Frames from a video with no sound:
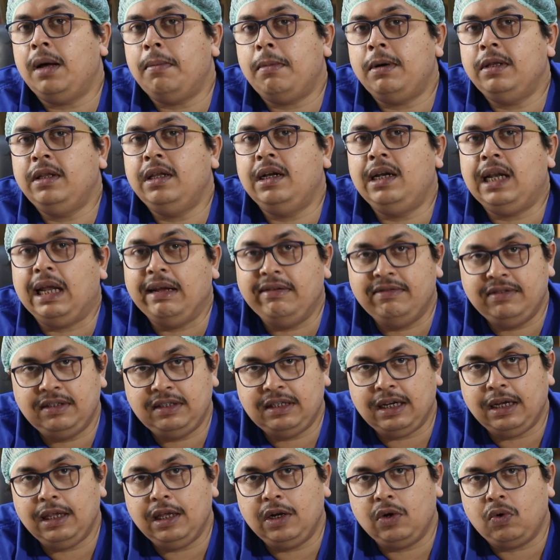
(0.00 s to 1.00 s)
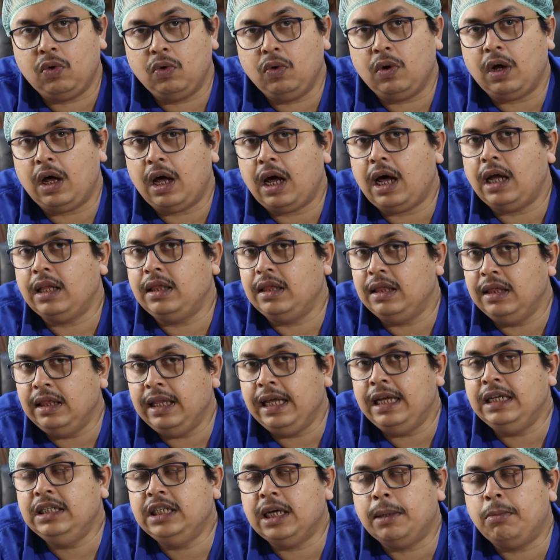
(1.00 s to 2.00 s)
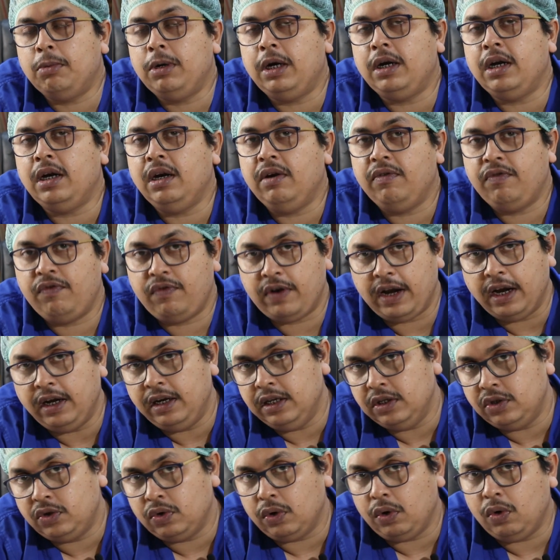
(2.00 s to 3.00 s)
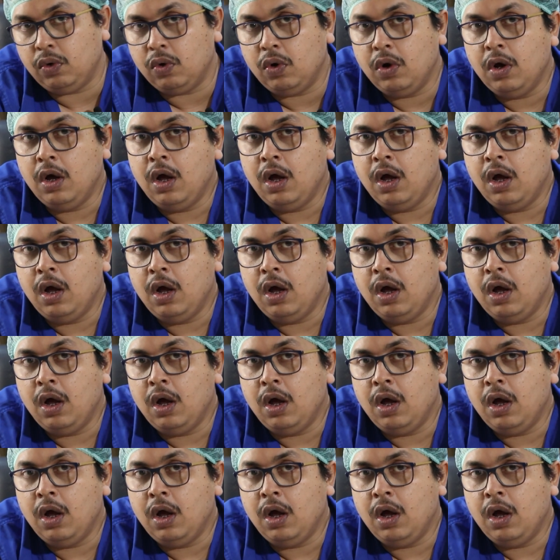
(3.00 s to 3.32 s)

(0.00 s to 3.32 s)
আমাদের লাইফস্টাইলের কোনো হাত নেই যেমন একটা নেফ্রাইটিস হলো